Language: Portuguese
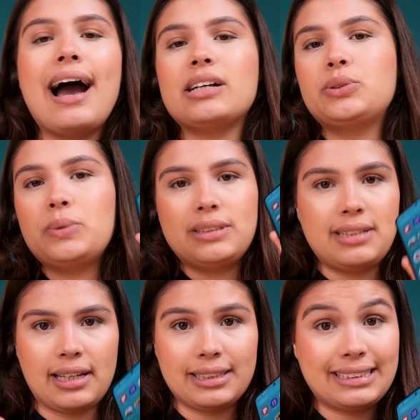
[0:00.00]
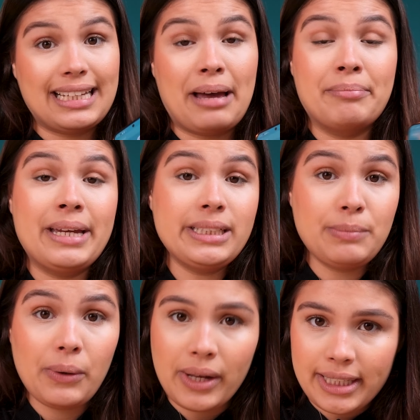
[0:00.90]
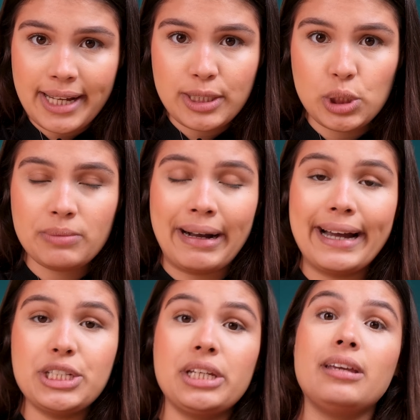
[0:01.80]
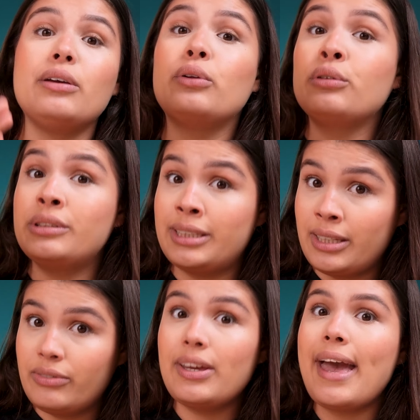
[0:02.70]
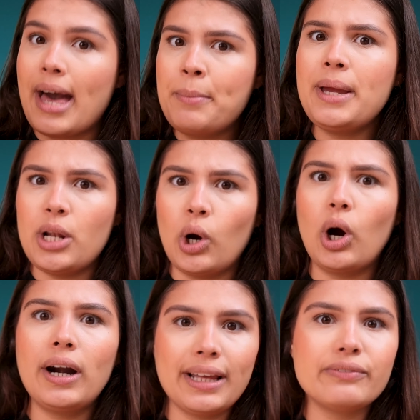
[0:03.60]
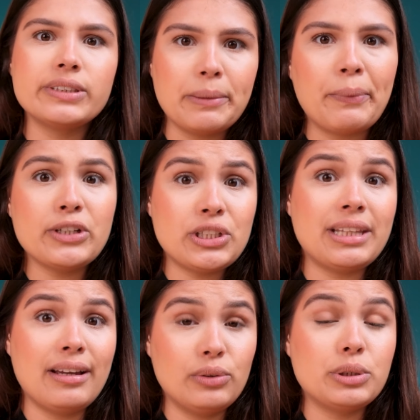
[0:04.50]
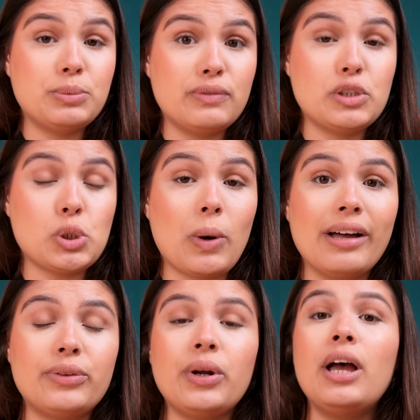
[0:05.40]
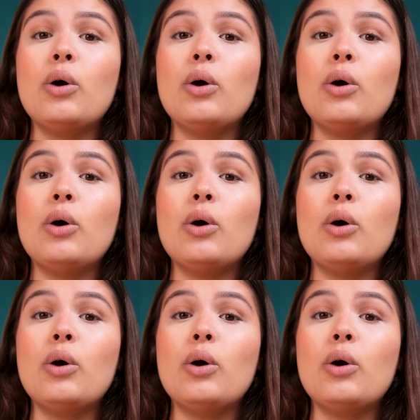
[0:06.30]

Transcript: As duas telas têm a mesma qualidade de imagem, que inclusive é a melhor que você pode ter em 2024.